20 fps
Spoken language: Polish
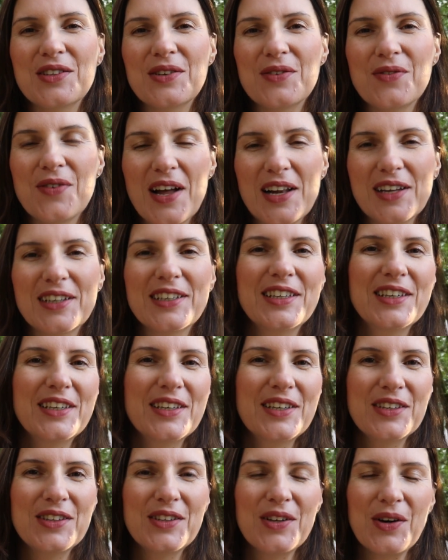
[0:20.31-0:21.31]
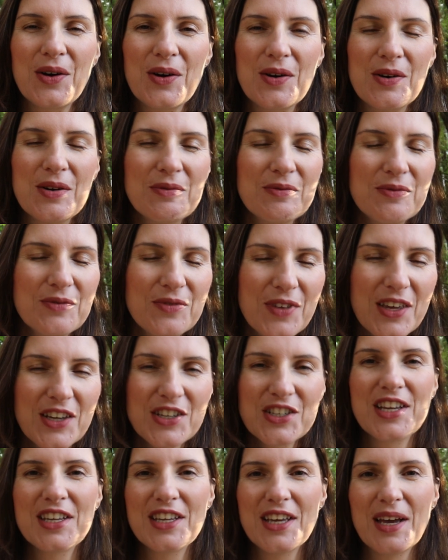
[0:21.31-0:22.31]
do walki, do
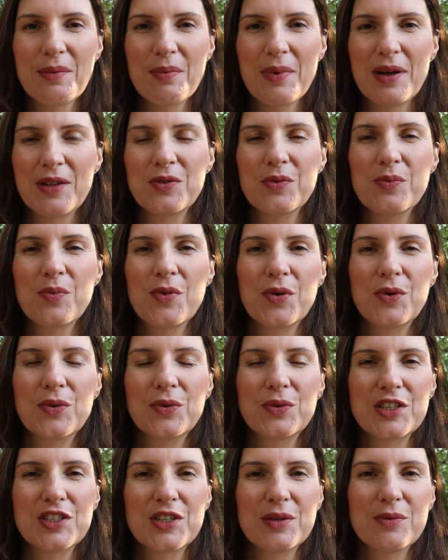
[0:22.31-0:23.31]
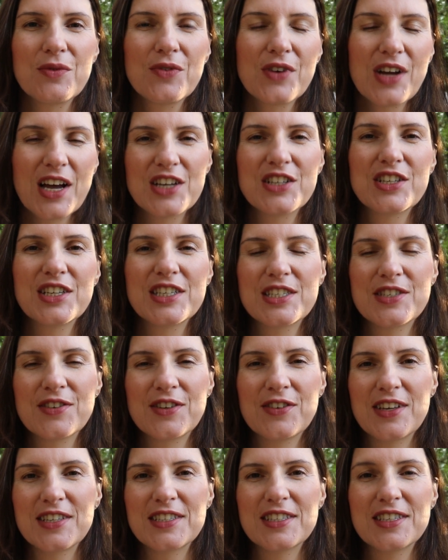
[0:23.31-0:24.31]
wierzenia Panu Bogu naszemu w każdej z
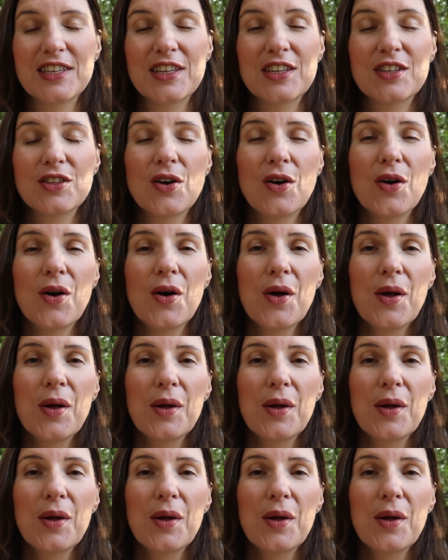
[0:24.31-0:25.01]
kwestii i do